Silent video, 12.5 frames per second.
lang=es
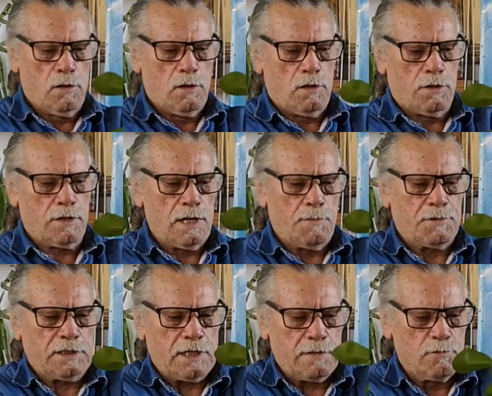Ahora
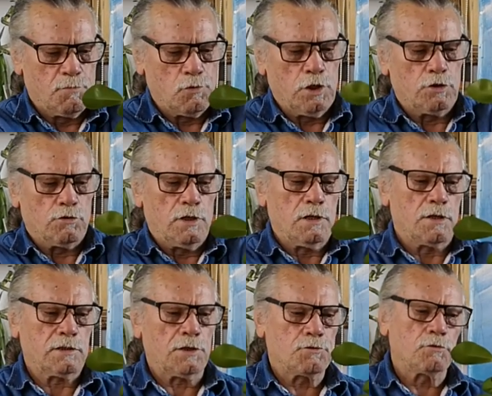apretaremos un poquito, ¿eh? ahora
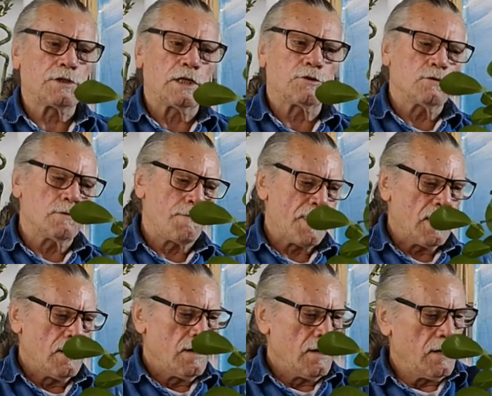está el sustrato
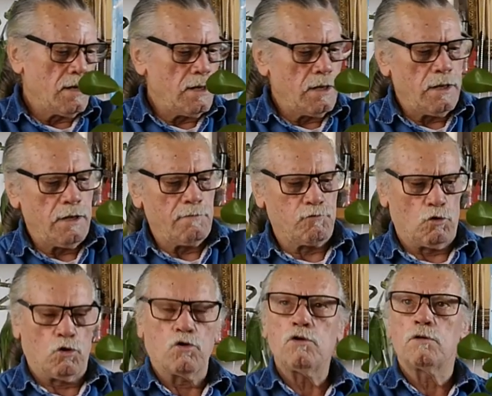eh,
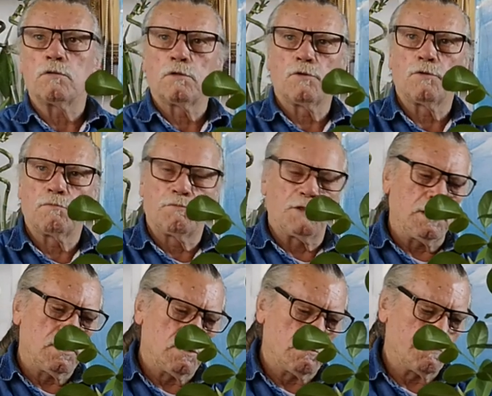flojo,
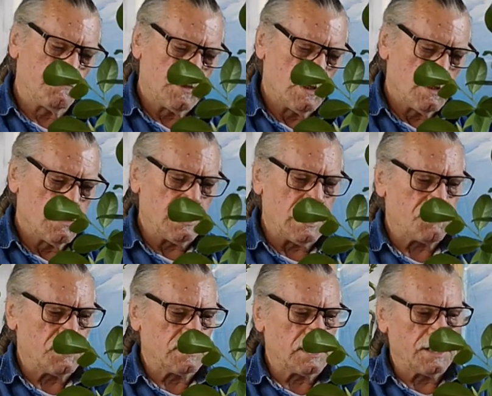sin, sin
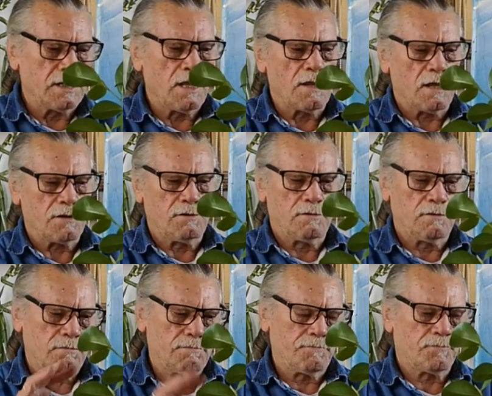acentar ni nada,
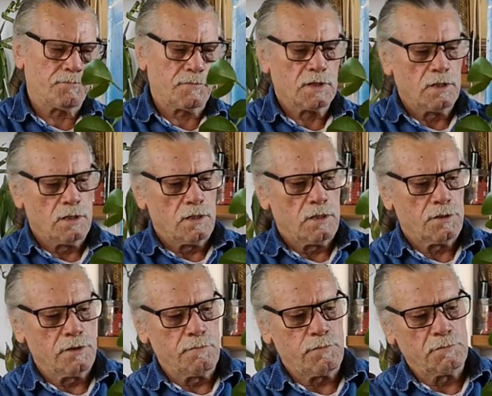
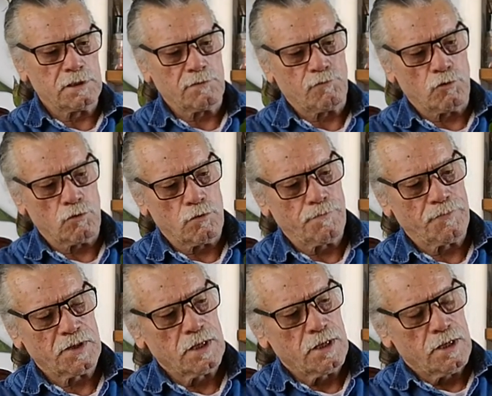simplemente flojo.
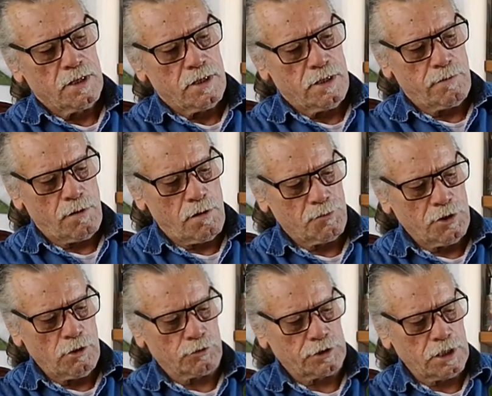Y vamos a
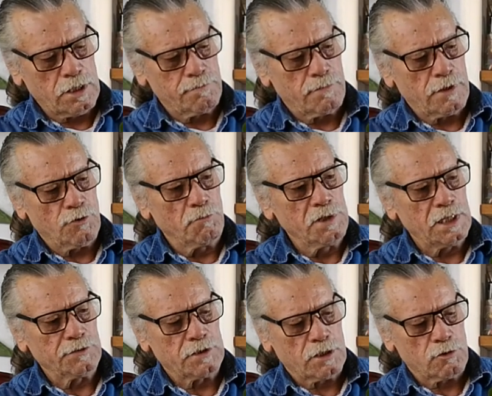poner los tres más
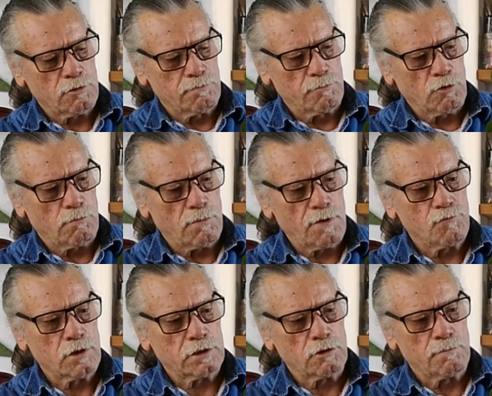dominantes, que son los más
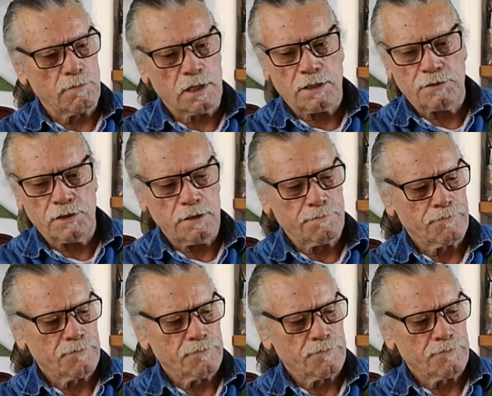fuertes, los más grandes,